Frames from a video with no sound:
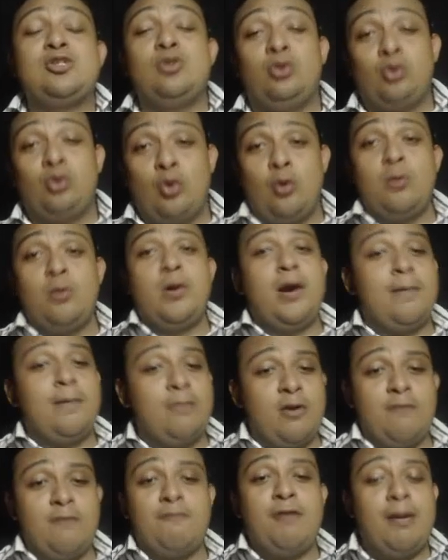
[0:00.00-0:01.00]
youtuber
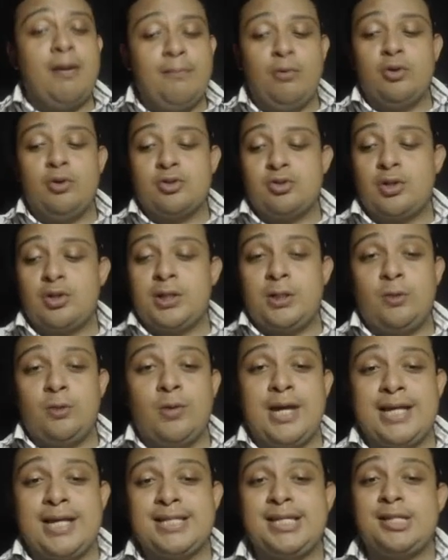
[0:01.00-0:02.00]
muy famoso, que no
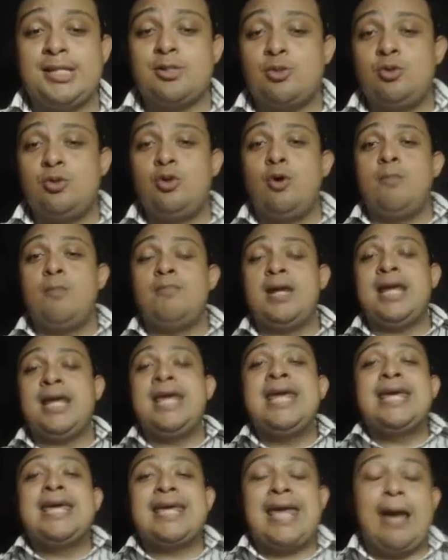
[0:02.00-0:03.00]
voy a decir su nombre,